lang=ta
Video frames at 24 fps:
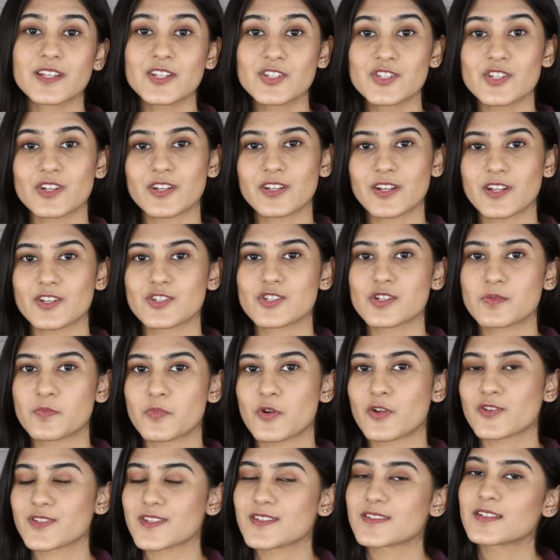ரீஜெனரேஷன்
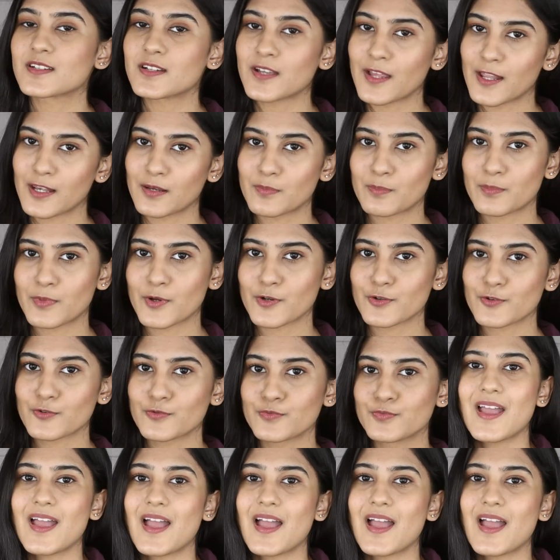ப்ராசஸ்க்கு ஹெல்ப் பண்ணும்